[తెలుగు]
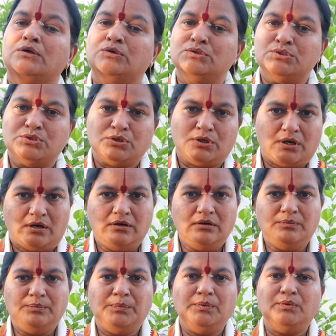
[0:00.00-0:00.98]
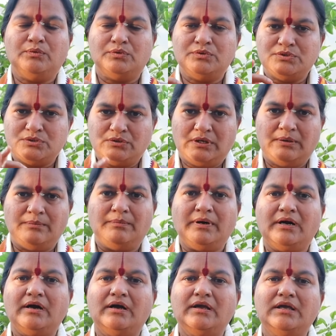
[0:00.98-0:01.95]
కొంచెం కళ్ళుప్పు కొంచెం
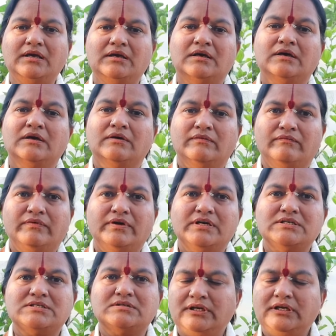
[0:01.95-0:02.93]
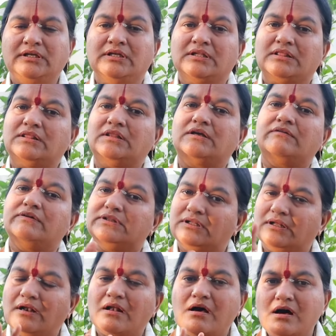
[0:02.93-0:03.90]
నిమ్మకాయ వేసుకుని
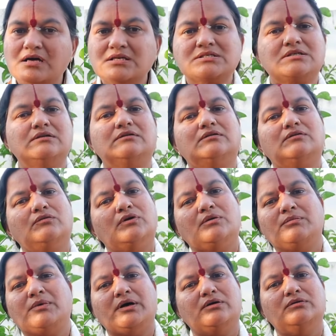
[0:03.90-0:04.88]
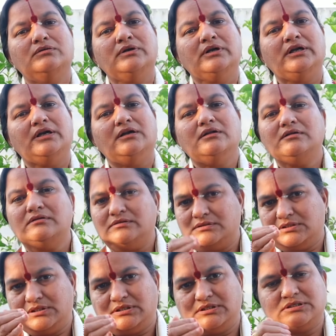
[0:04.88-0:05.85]
తర్వాత లాస్ట్లో ఒక మగ్గు నీళ్ళలో
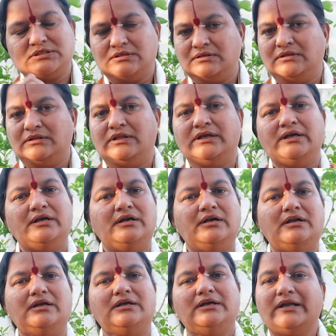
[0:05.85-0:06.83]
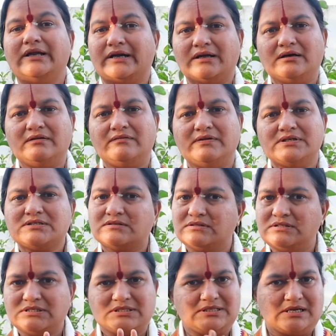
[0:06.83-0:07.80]
చక్క దేంటి డెటాల్
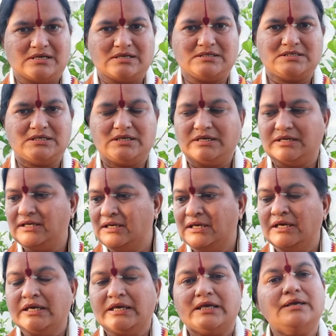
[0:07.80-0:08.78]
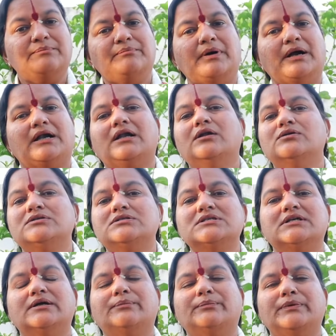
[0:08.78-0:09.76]
వేసుకుని స్నానం చేయండి ఈ బట్టలు
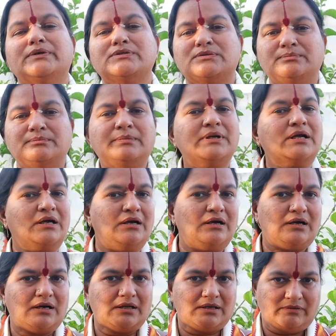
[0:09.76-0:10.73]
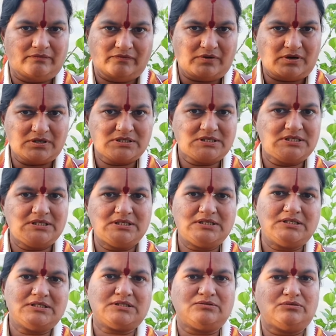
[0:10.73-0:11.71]
వచ్చేటప్పటికి శుభ్రంగా అక్కడికి వాష్
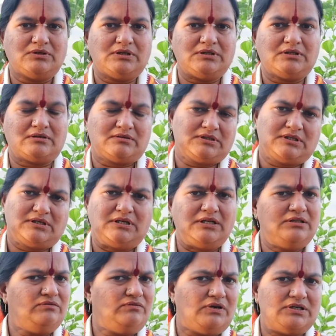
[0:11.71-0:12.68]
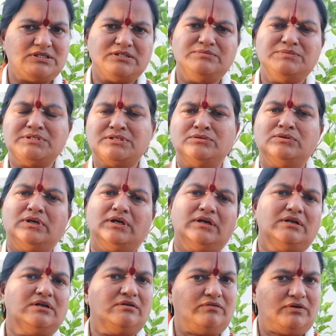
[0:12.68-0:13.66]
చేసేసుకున్న తర్వాత లేదా వాషింగ్ మిషన్ ఉంటే
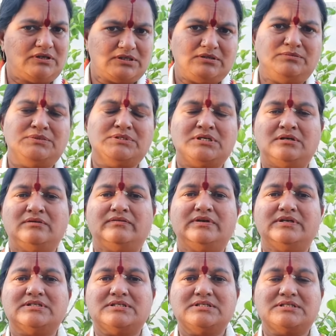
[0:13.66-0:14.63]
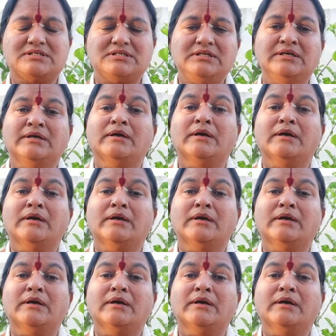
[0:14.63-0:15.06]
కనుక వాషింగ్ మిషన్లో వేసేసి